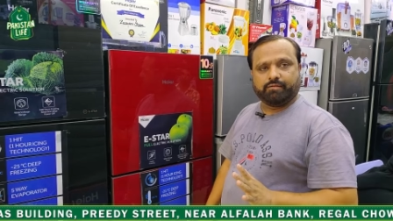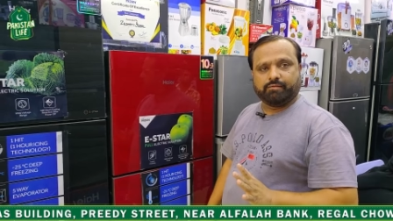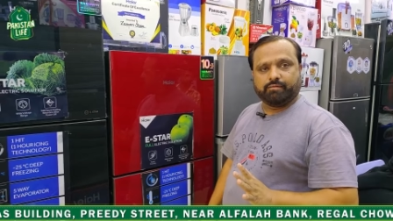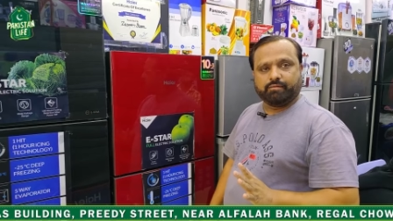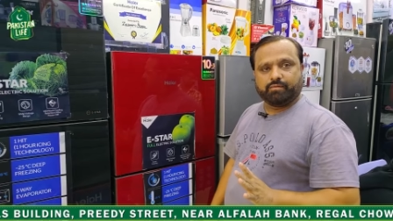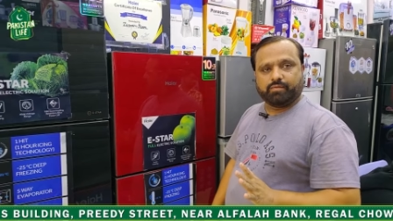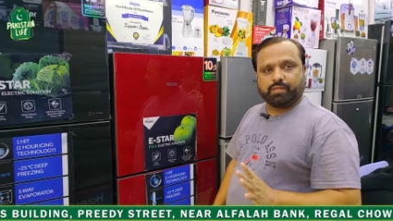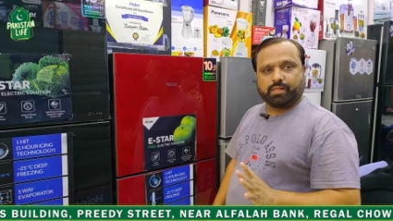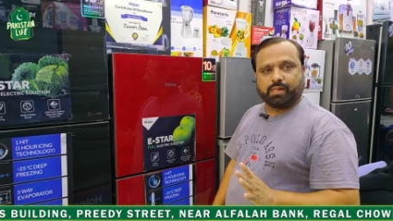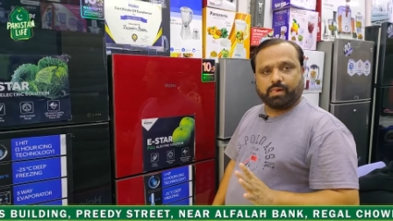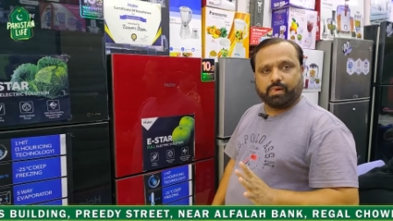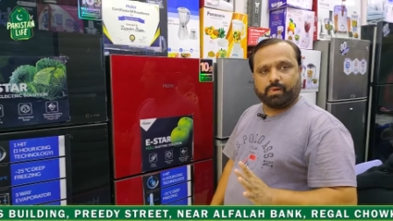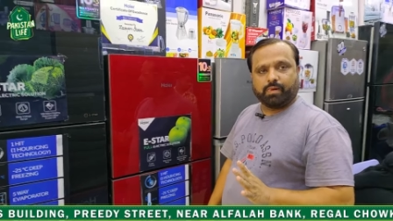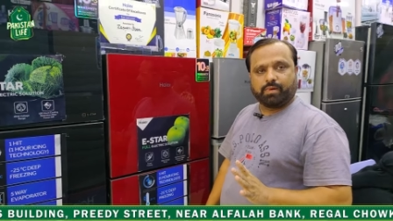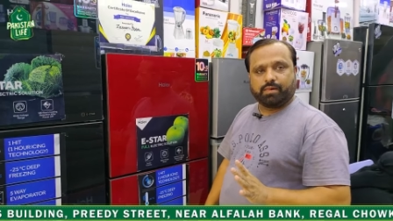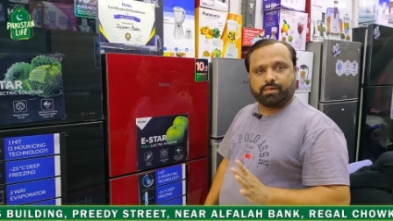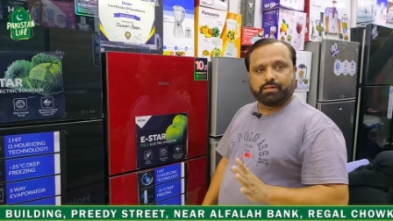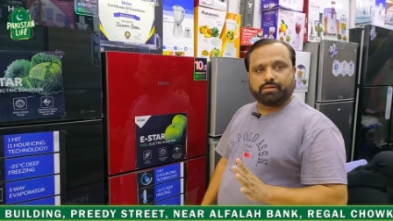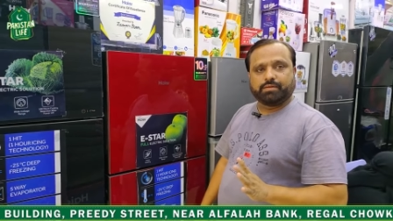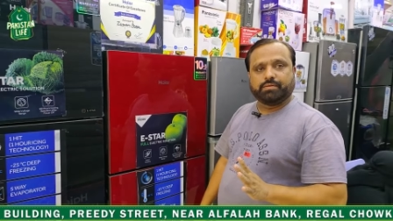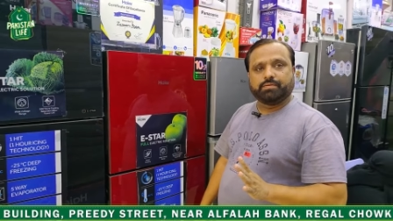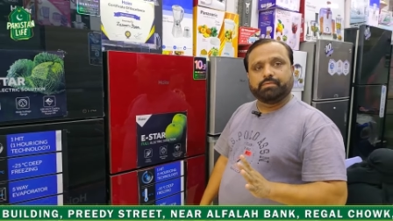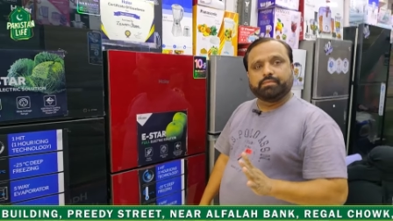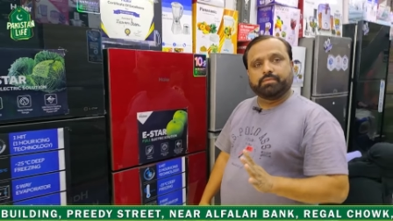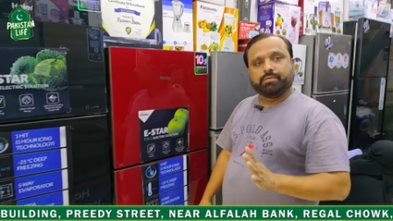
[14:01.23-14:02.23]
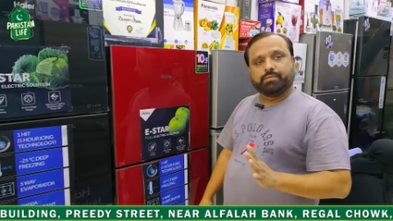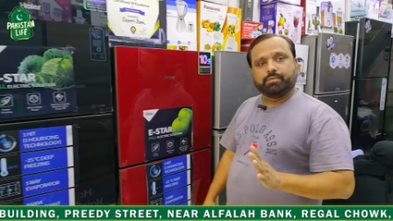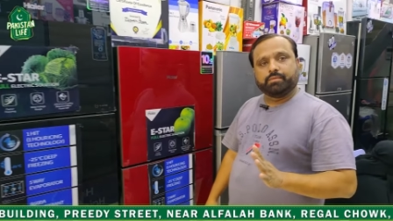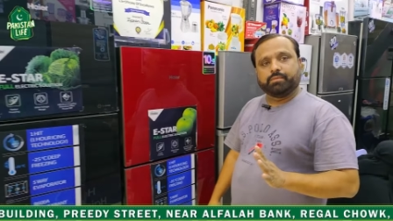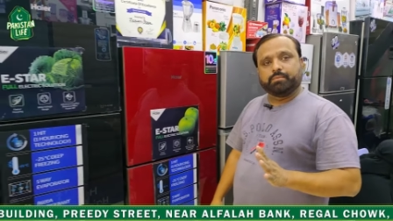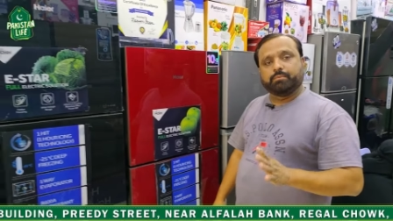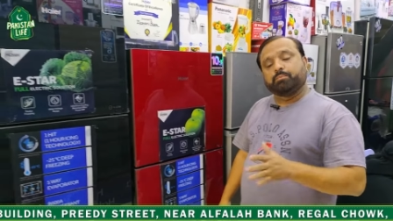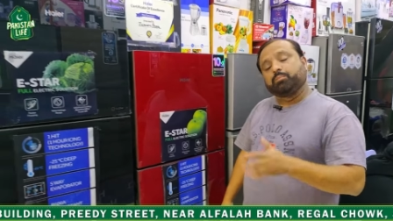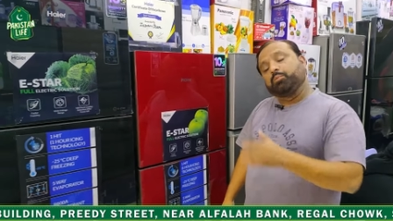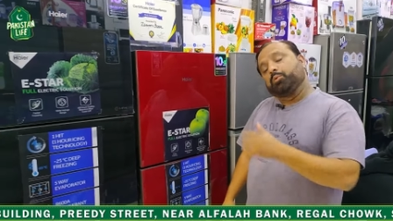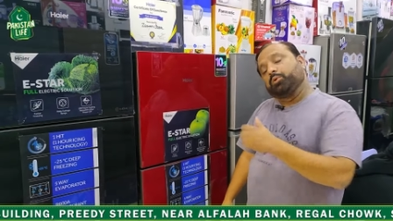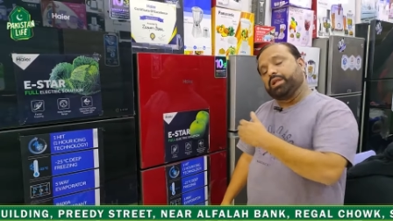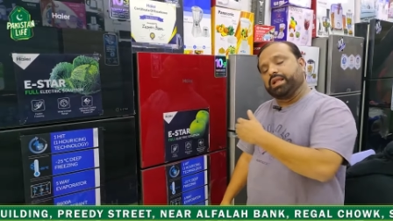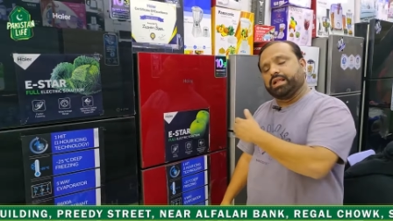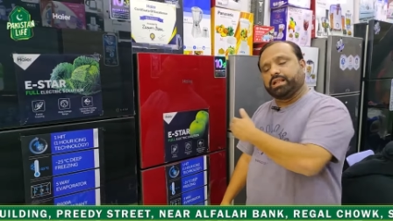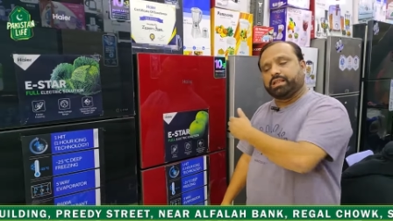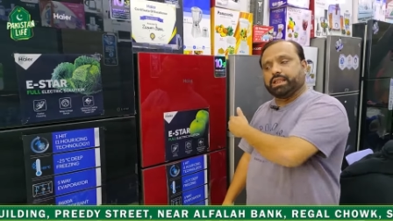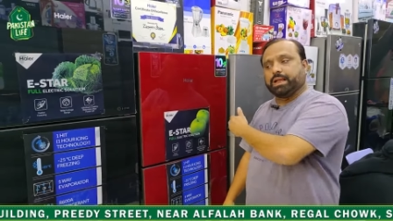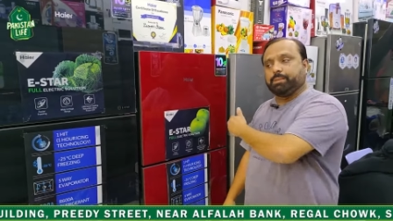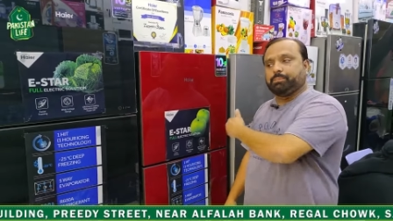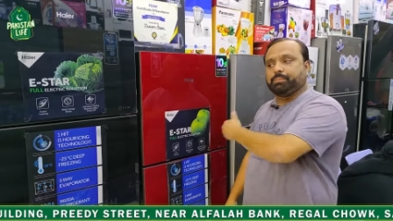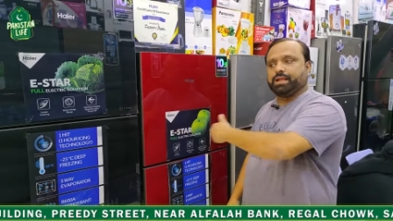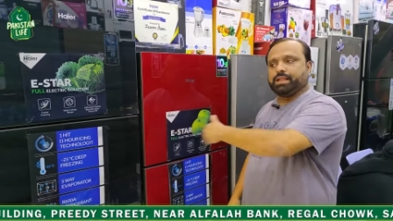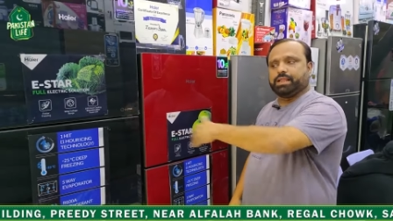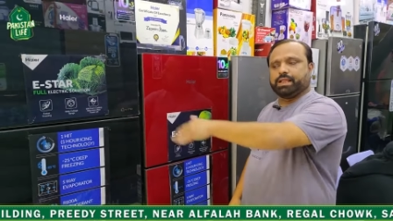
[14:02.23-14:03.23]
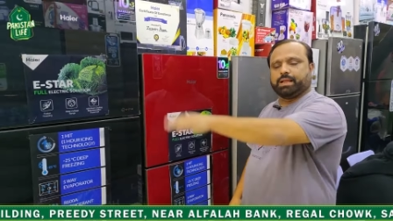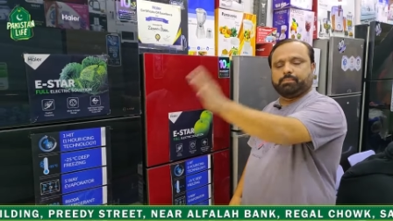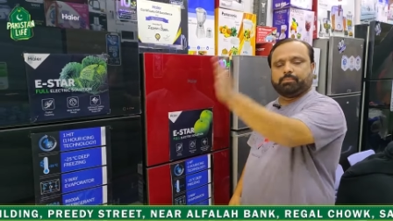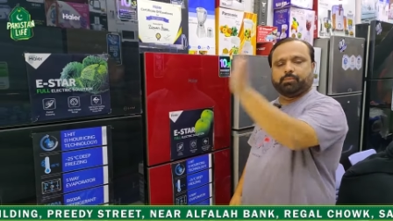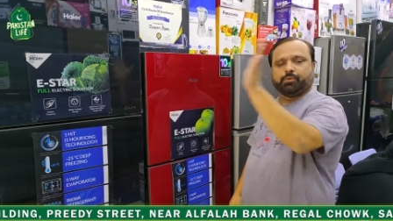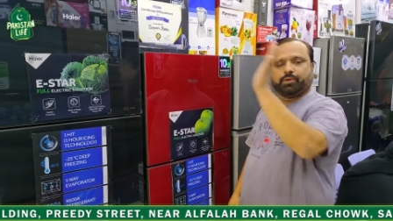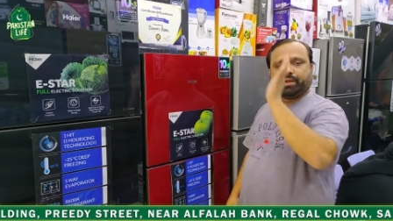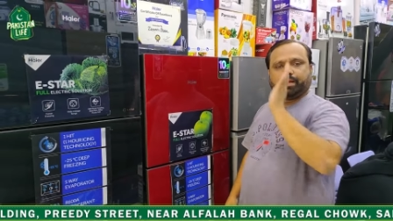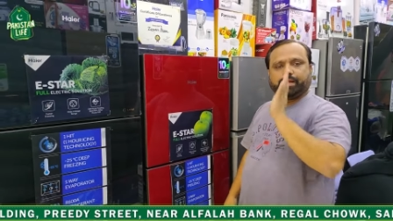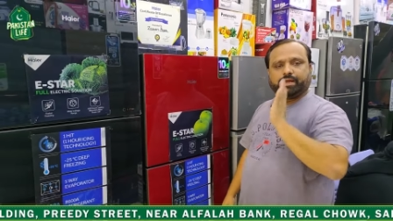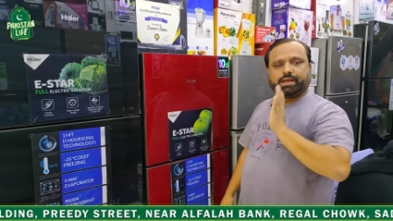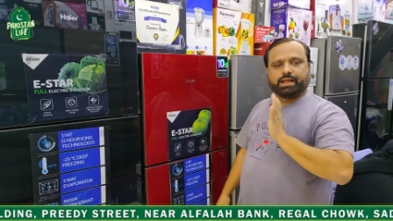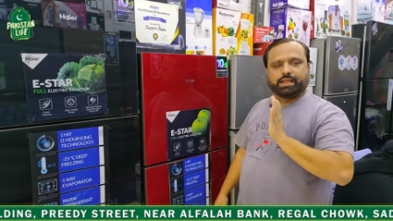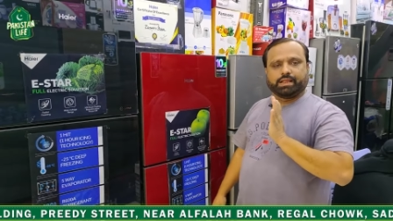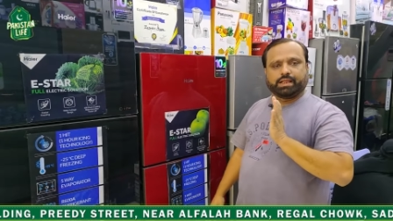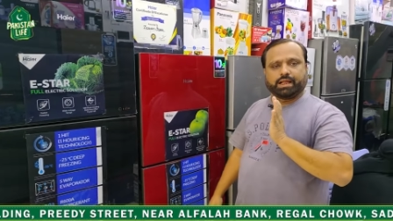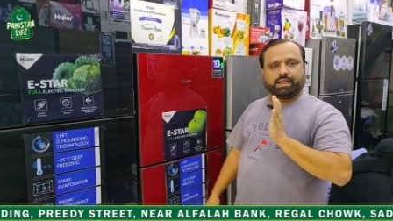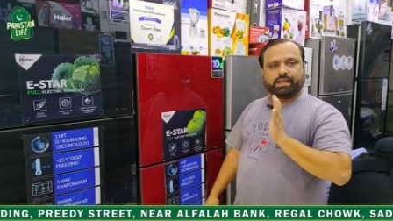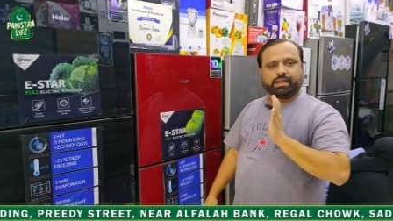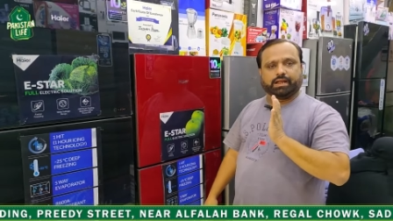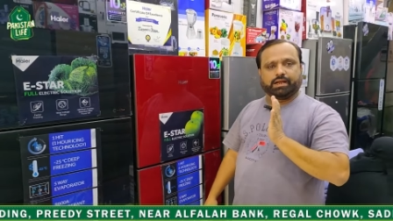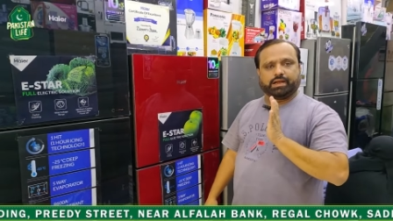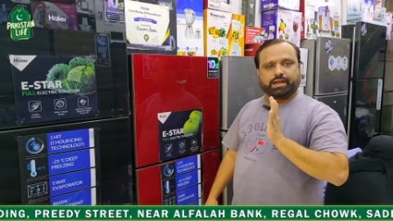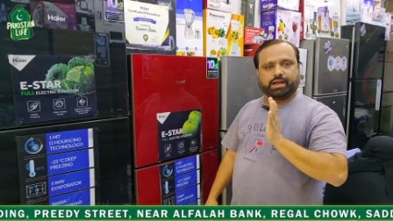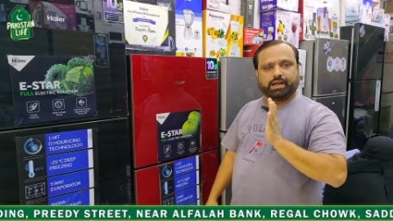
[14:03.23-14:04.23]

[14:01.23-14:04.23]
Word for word: अच्छा डिलीवरी सबके साथ फ्री पूरे सबके साथ पूरे के साथ